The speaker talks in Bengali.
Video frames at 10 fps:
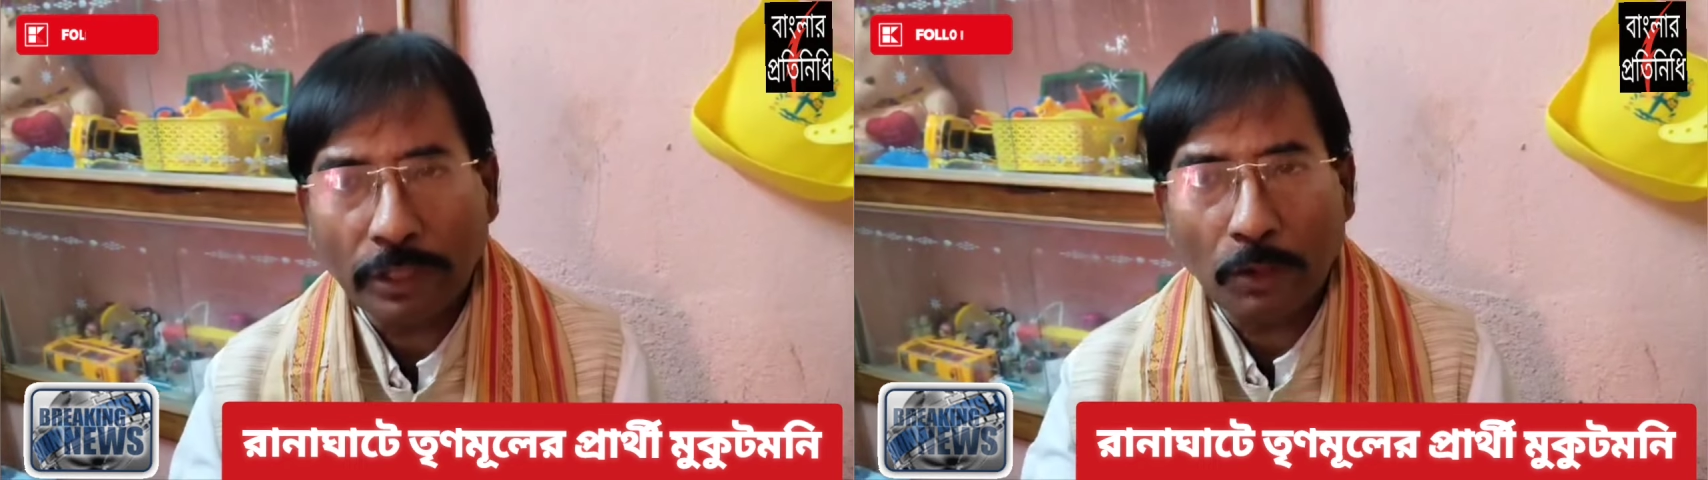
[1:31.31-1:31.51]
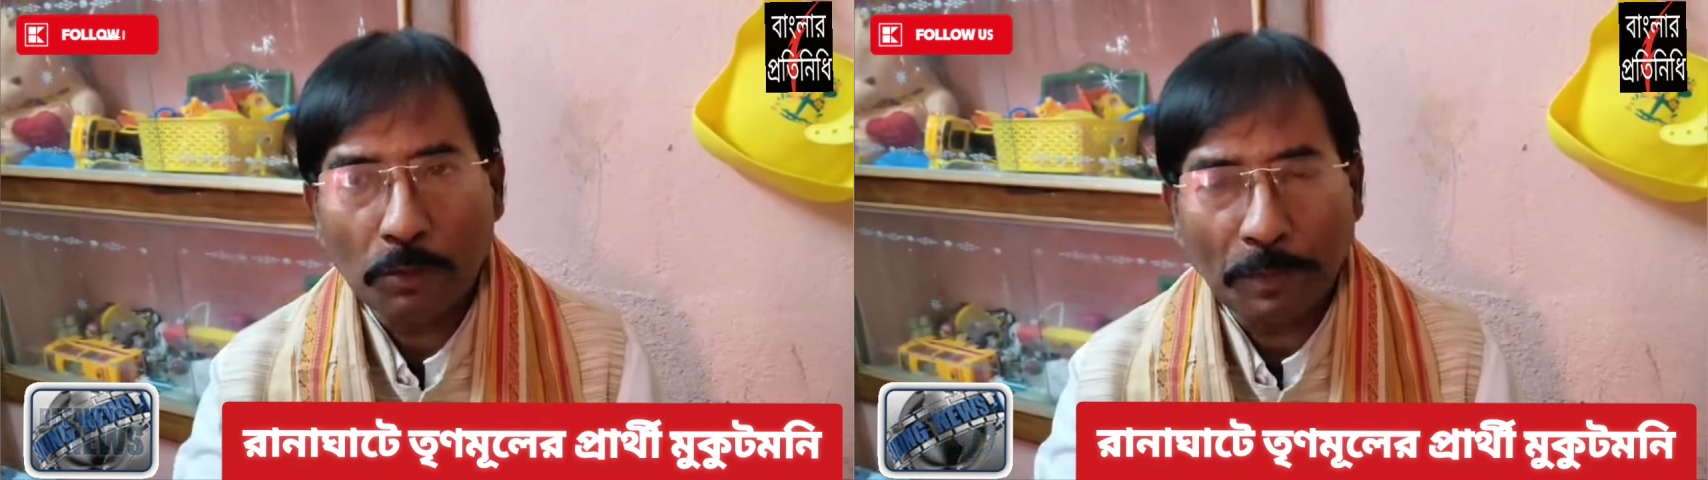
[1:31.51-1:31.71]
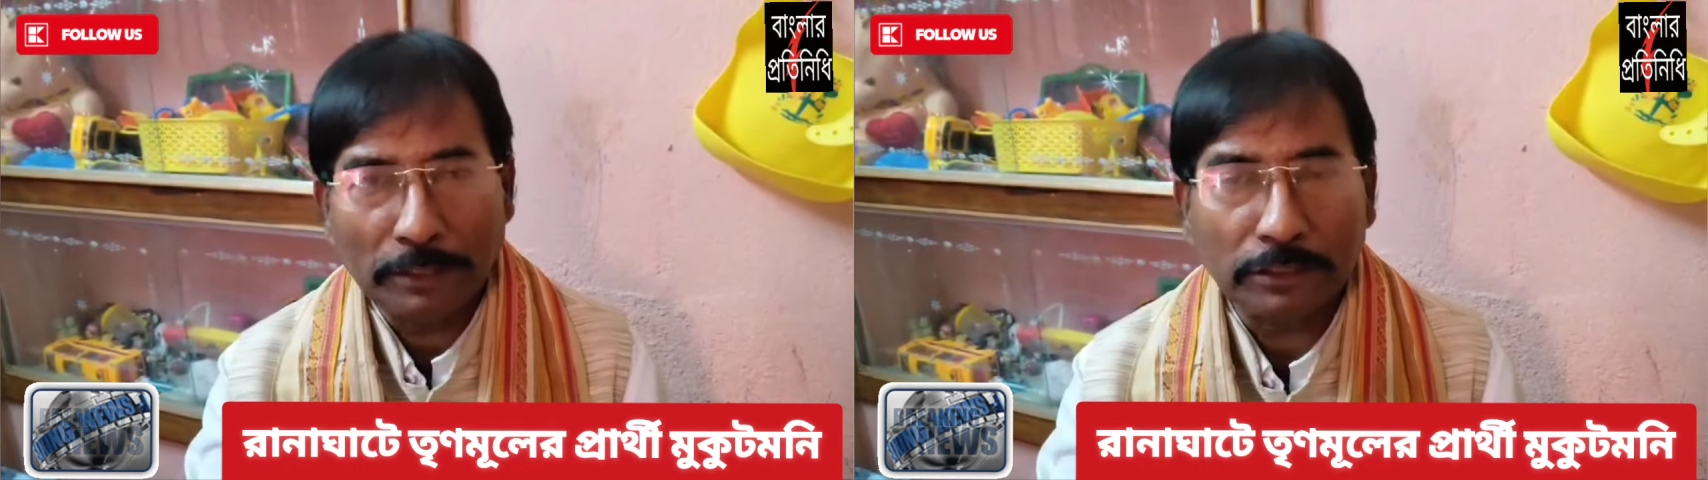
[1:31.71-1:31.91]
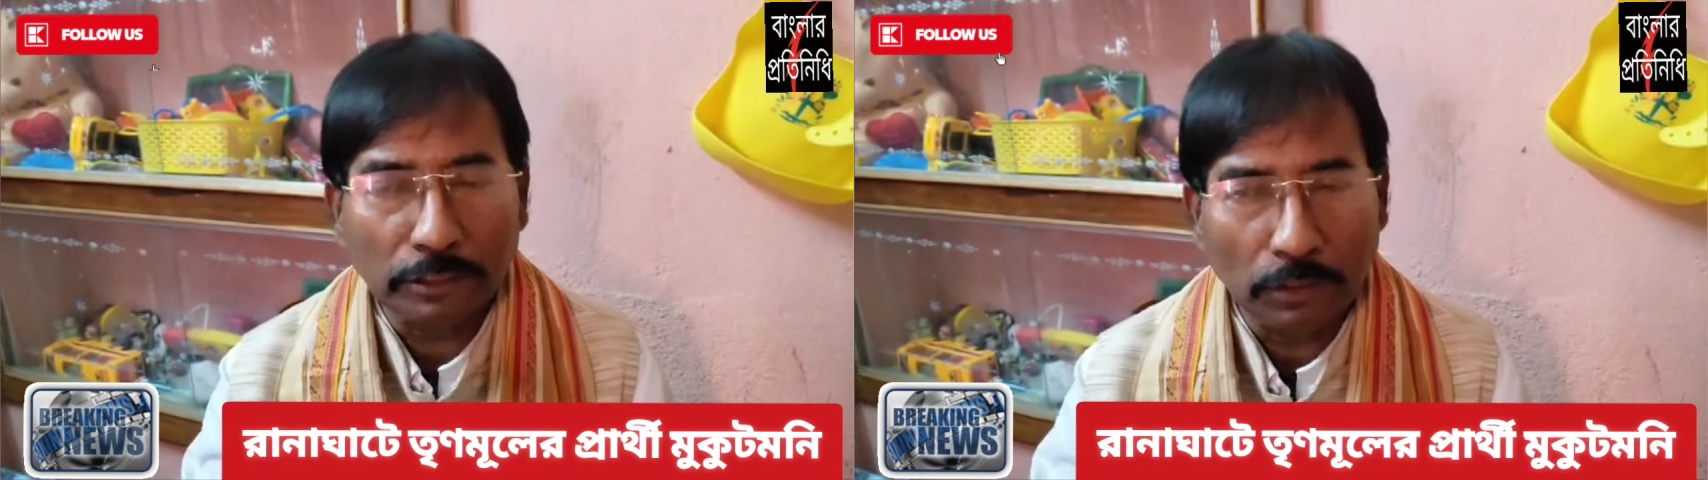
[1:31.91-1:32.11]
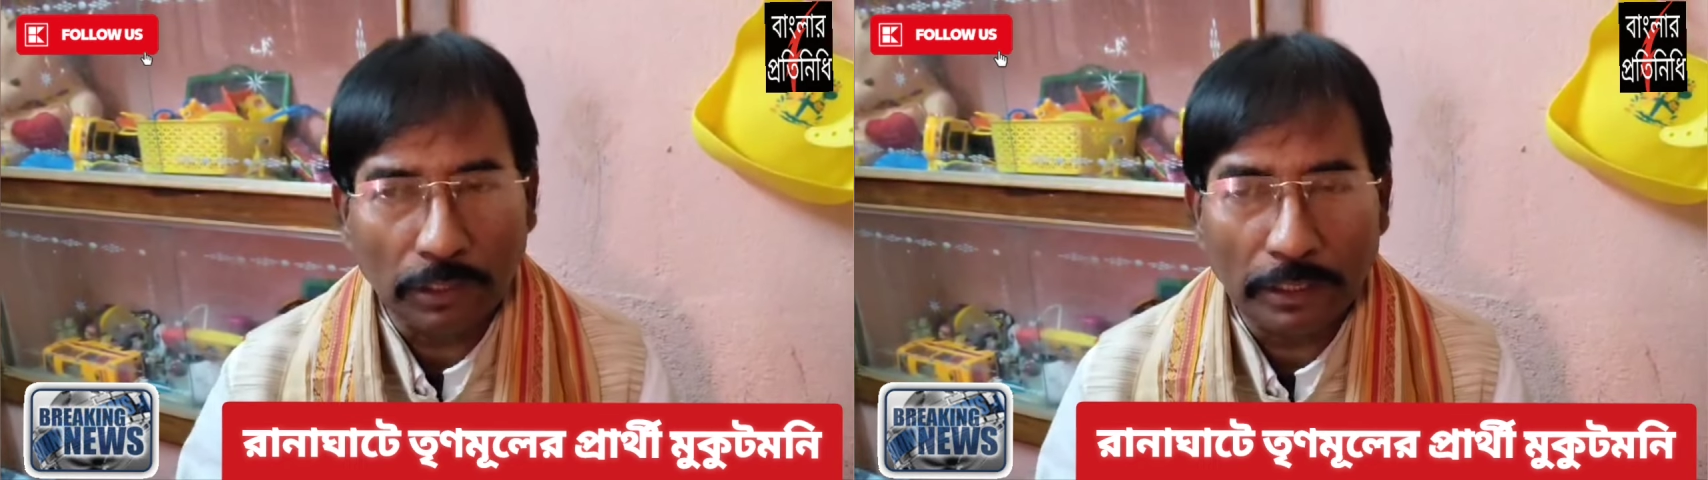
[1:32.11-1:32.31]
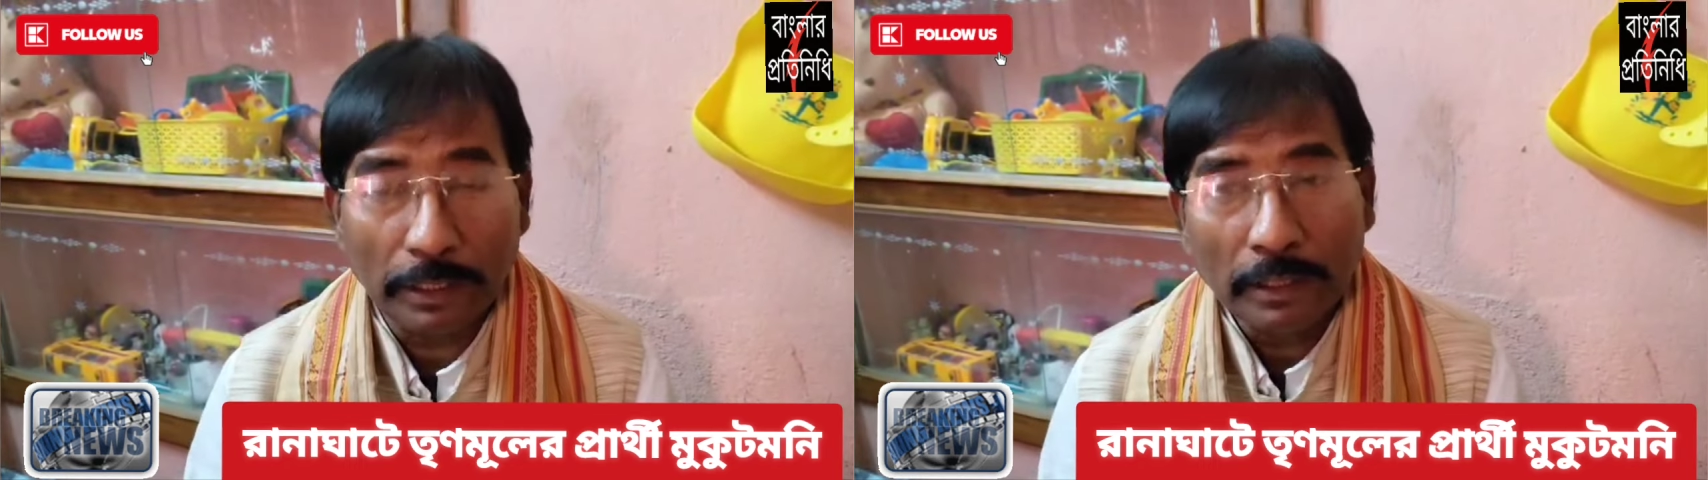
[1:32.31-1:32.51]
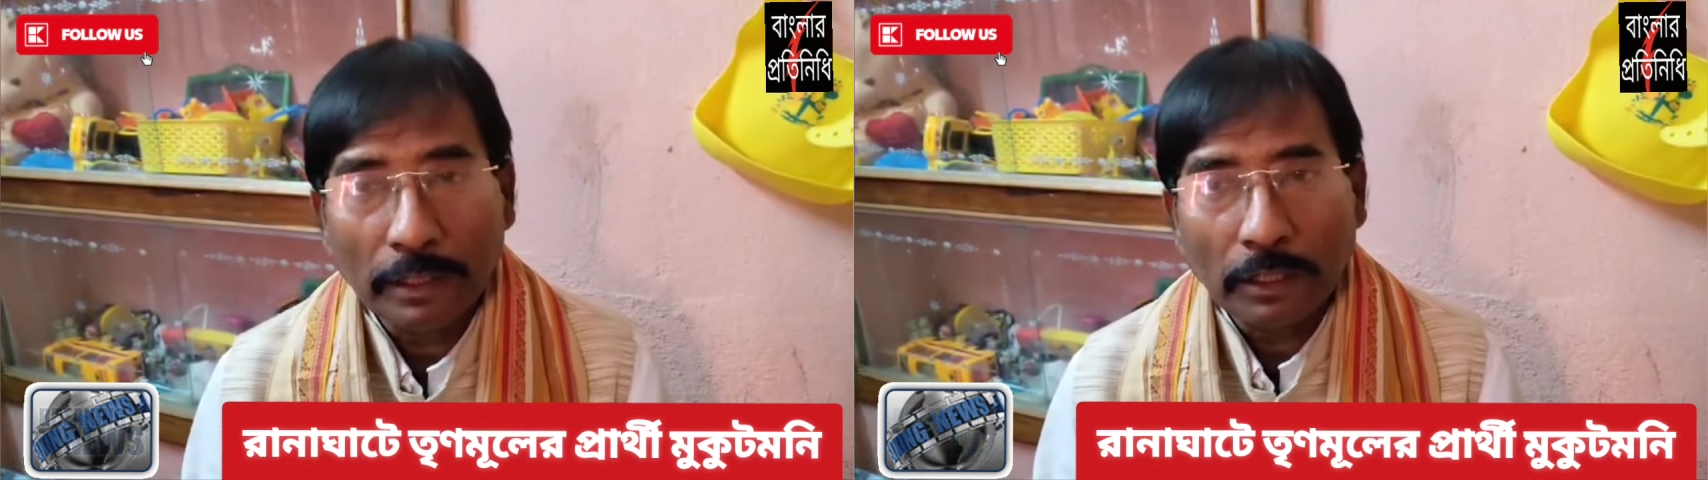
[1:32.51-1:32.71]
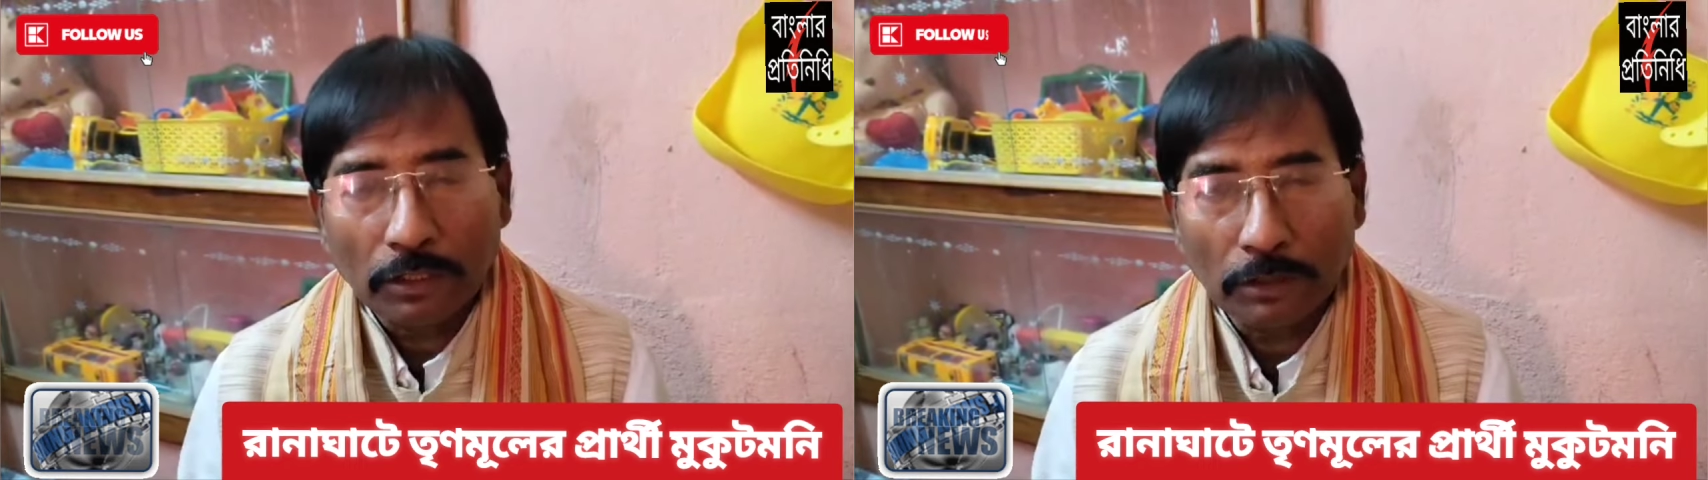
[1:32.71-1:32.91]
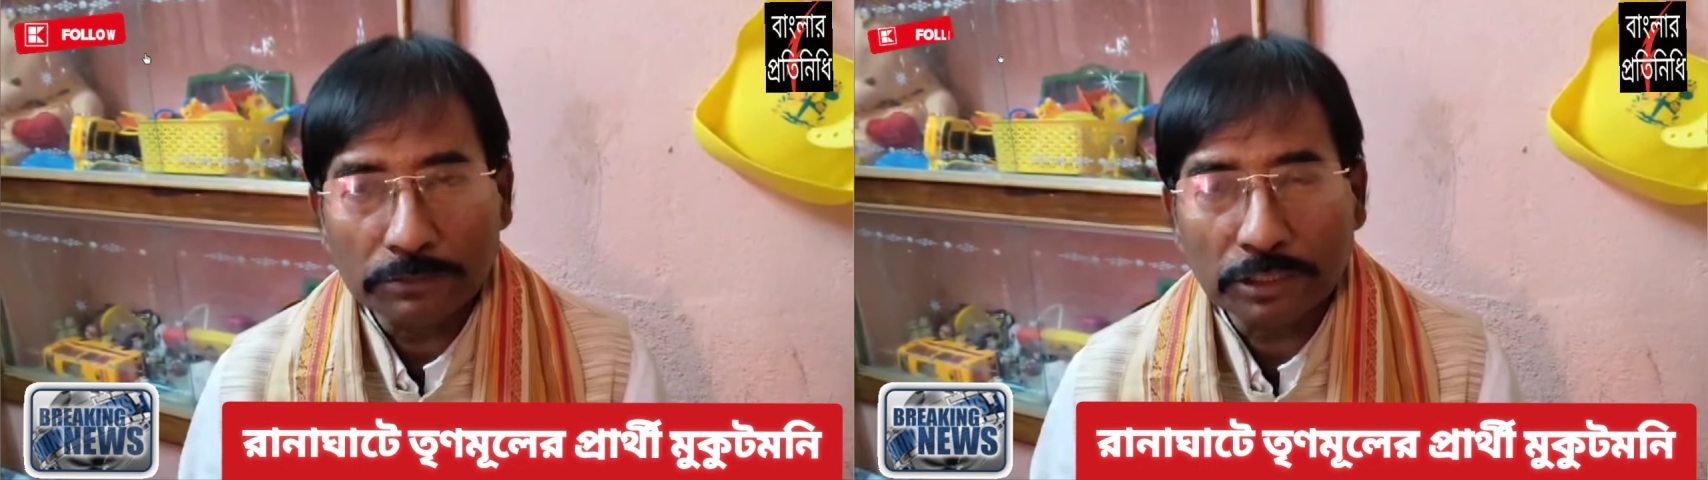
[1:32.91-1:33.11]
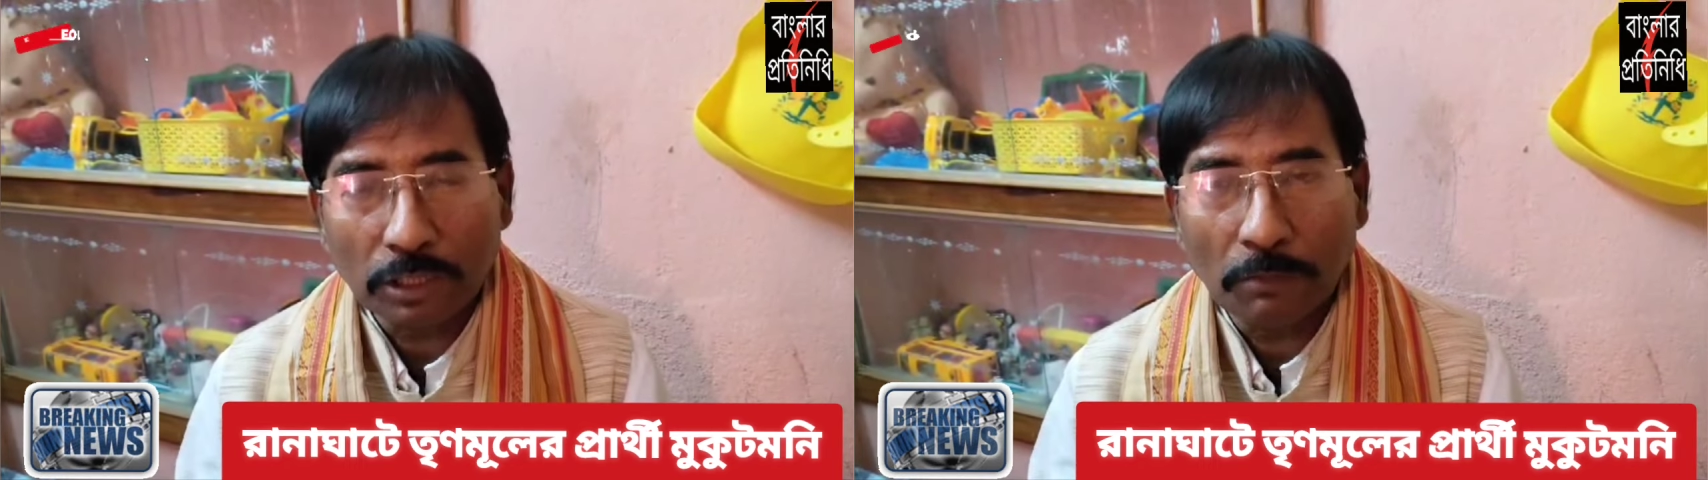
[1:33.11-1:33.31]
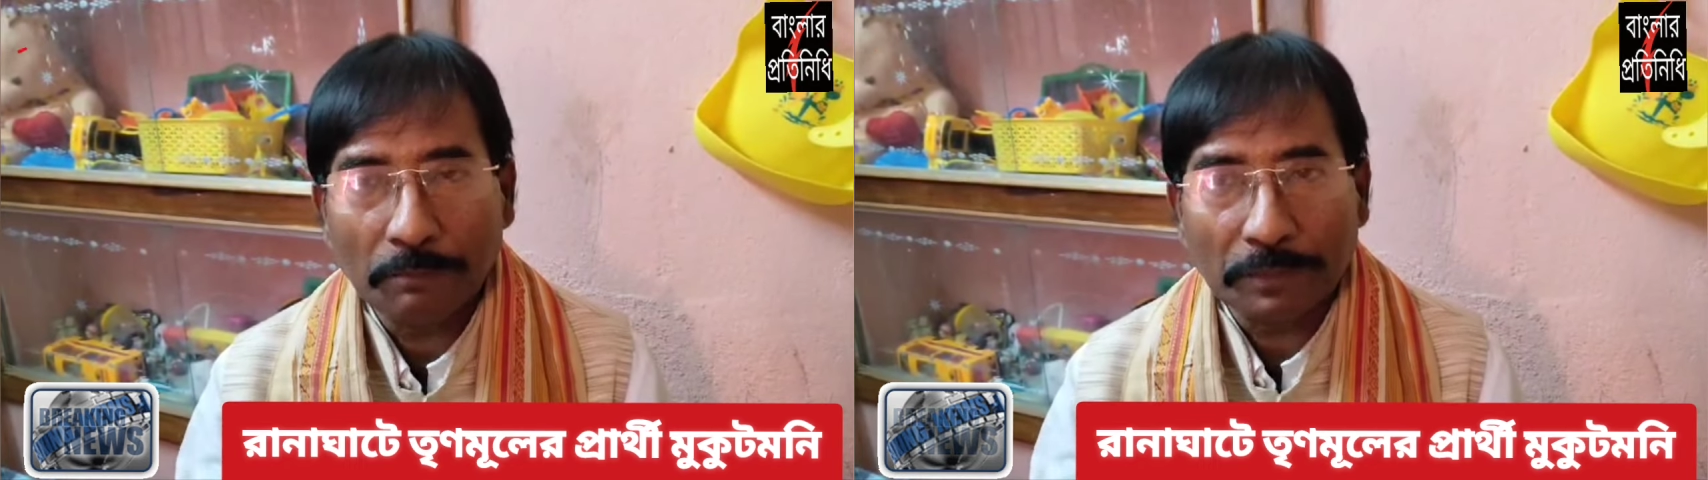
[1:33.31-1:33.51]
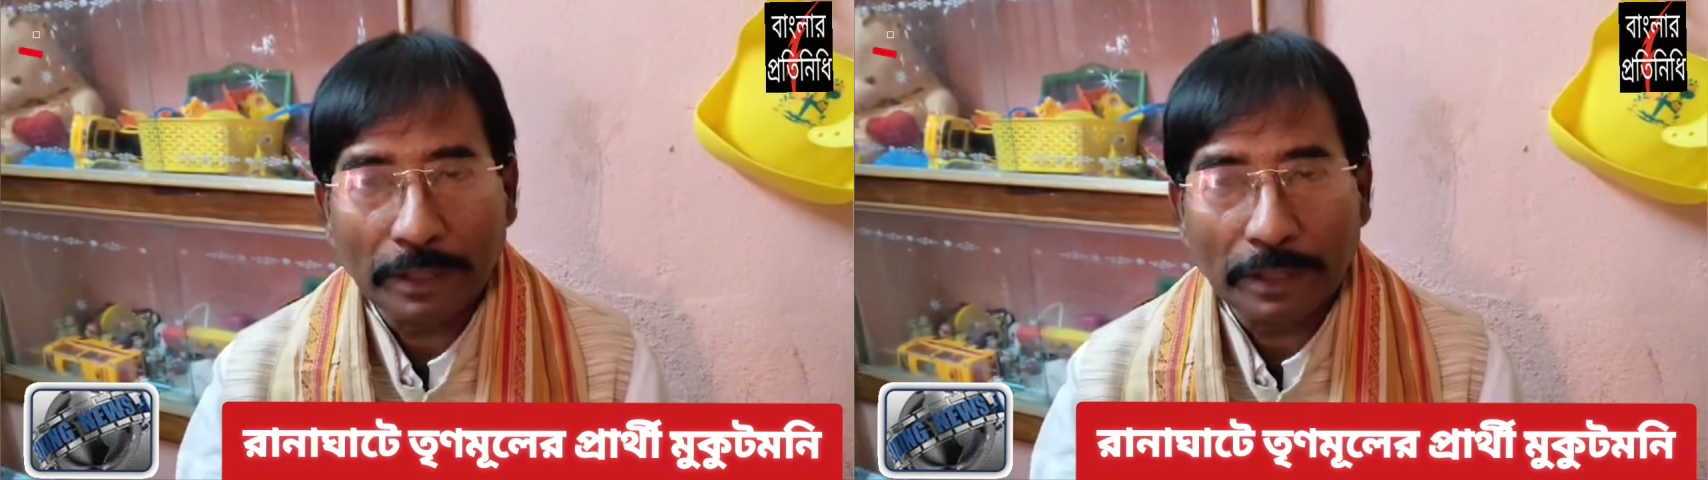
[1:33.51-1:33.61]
কেউ প্রার্থী হলে কমসে কম